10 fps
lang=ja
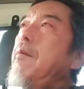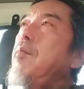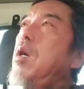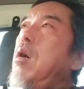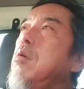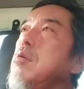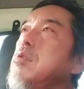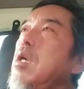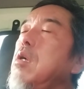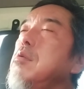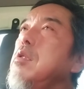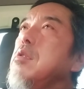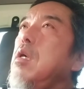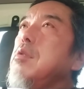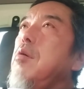あの草刈るんです
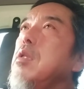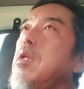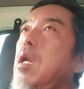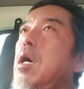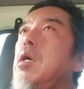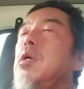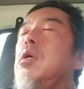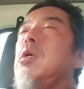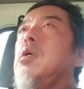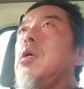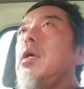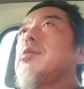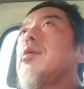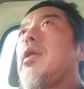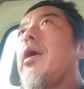かって言われたら、えっ、ー、
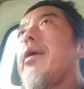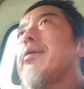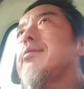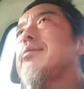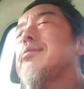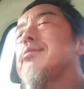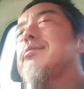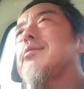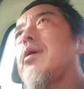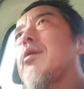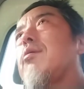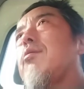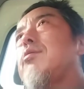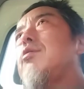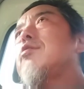とね、あ
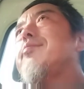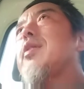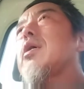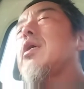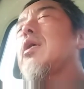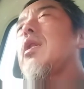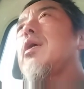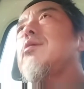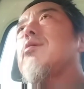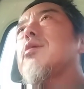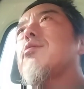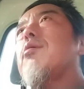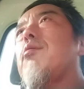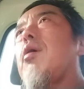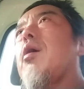の、よく見なきゃいけないようなとこ
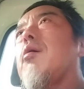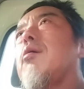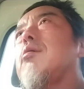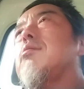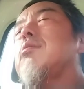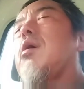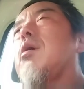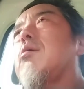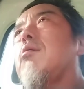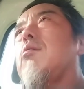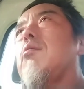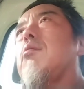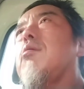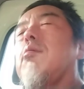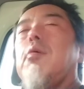ろは、あの、
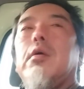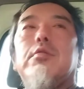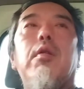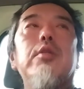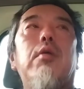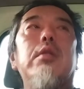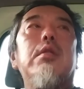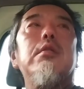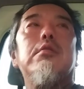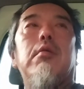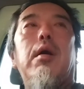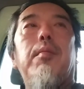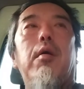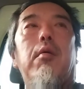あその後買ったんですよ、鎌を。